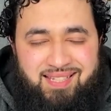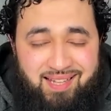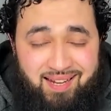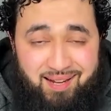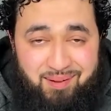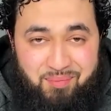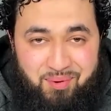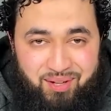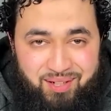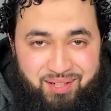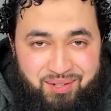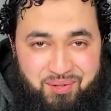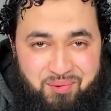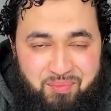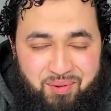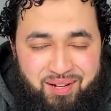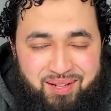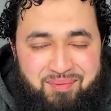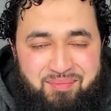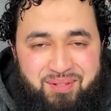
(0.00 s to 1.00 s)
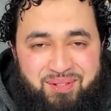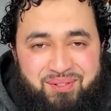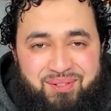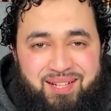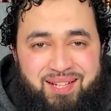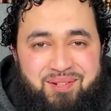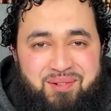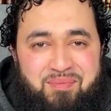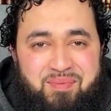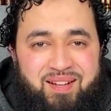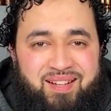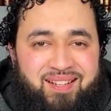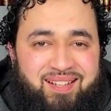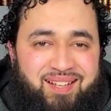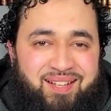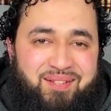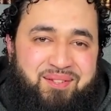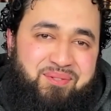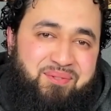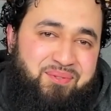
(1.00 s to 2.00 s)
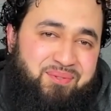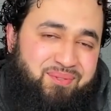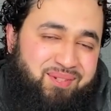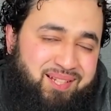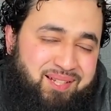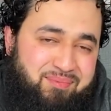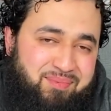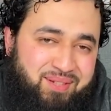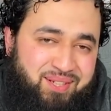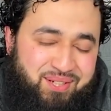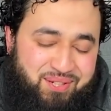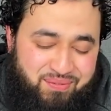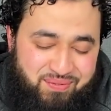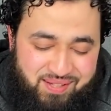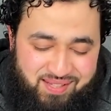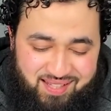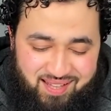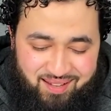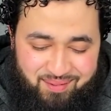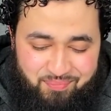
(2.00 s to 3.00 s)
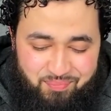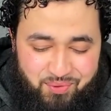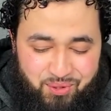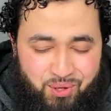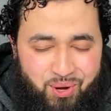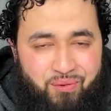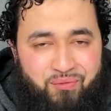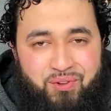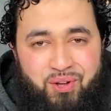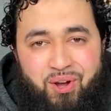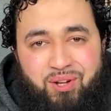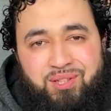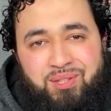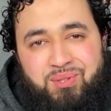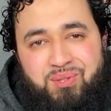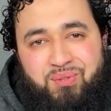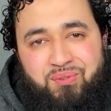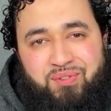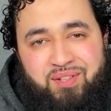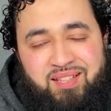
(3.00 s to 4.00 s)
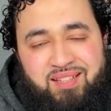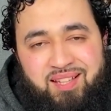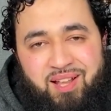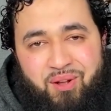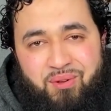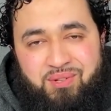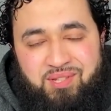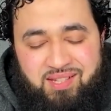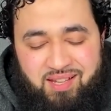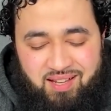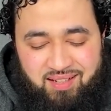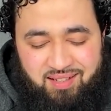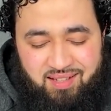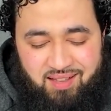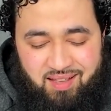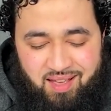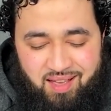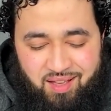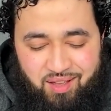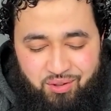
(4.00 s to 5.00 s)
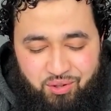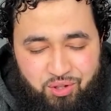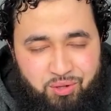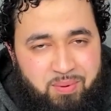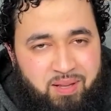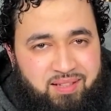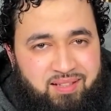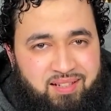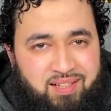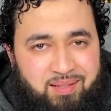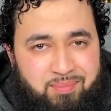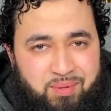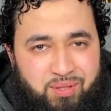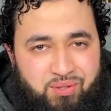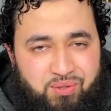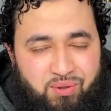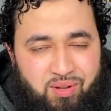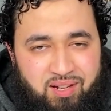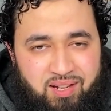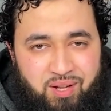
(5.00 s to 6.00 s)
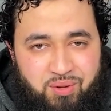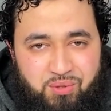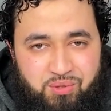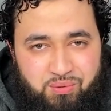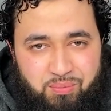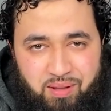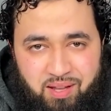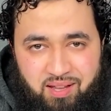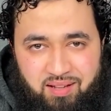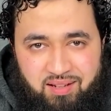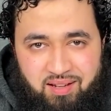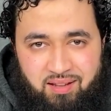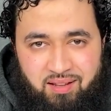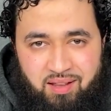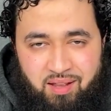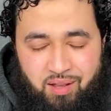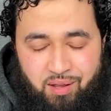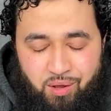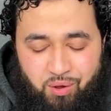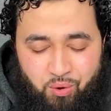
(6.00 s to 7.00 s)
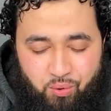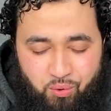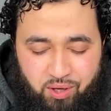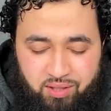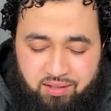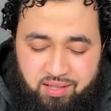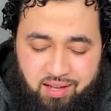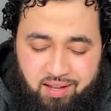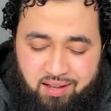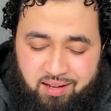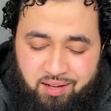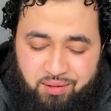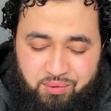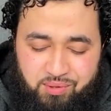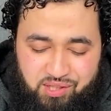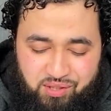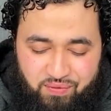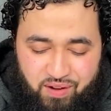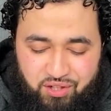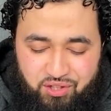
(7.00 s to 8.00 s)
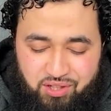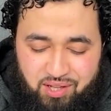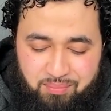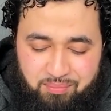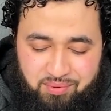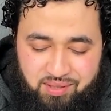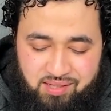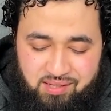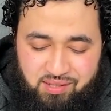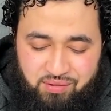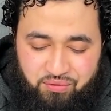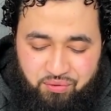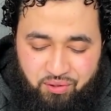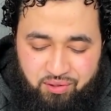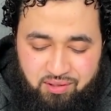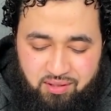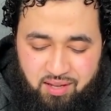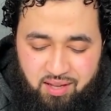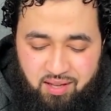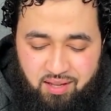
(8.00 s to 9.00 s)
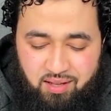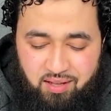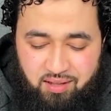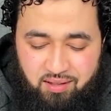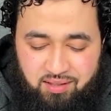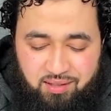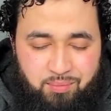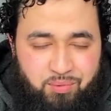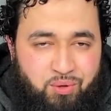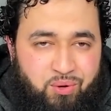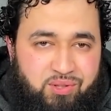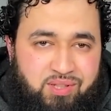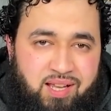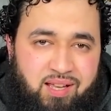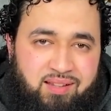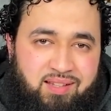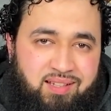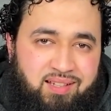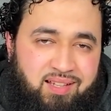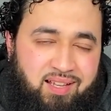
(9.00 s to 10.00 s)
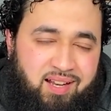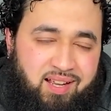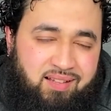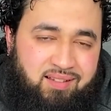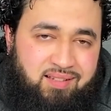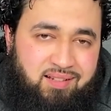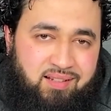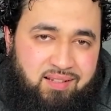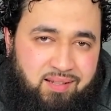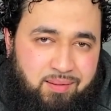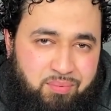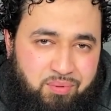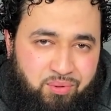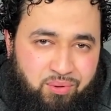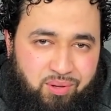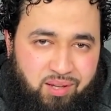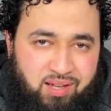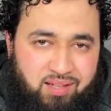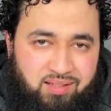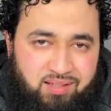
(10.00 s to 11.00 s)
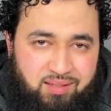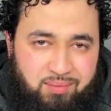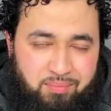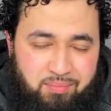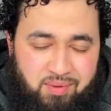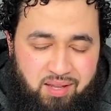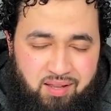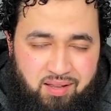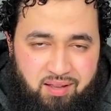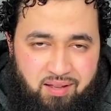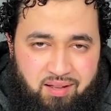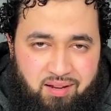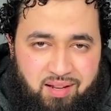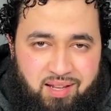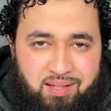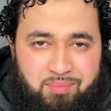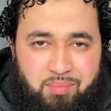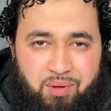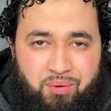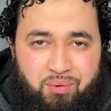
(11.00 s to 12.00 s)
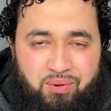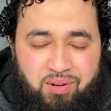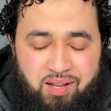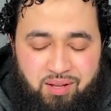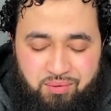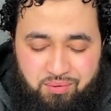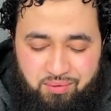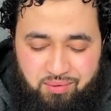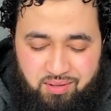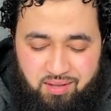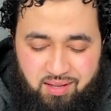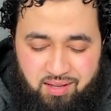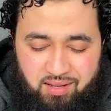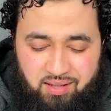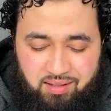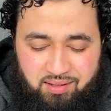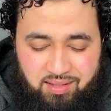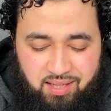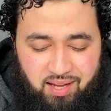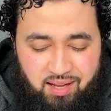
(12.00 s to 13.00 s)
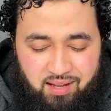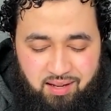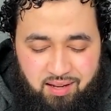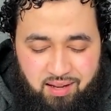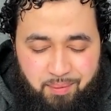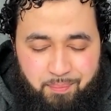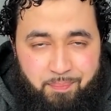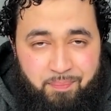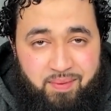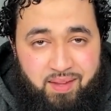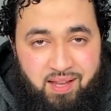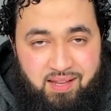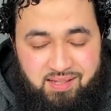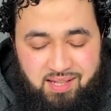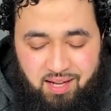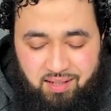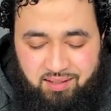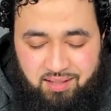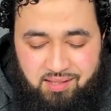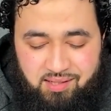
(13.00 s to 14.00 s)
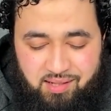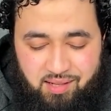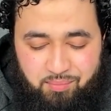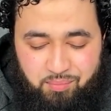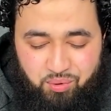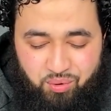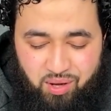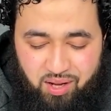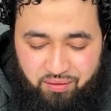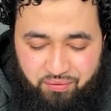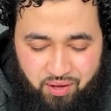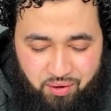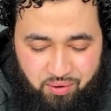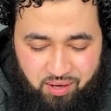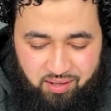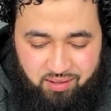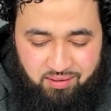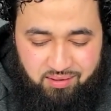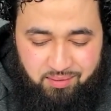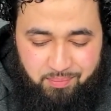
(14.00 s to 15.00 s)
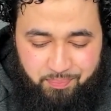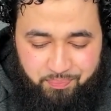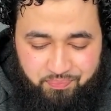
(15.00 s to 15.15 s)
Assalamu alaikum wa rahmatullahi wa barakatuhu, liebe Geschwister. Kommen wir heute zur vierten Aussage über die Liebe zu Allah subhanahu wa ta'ala. Und zwar stammt diese von dem großartigen Gelehrten Ibn al-Qayyim, rahimahullahu ta'ala. Er sagt in seinem Buch Al-Fawaid,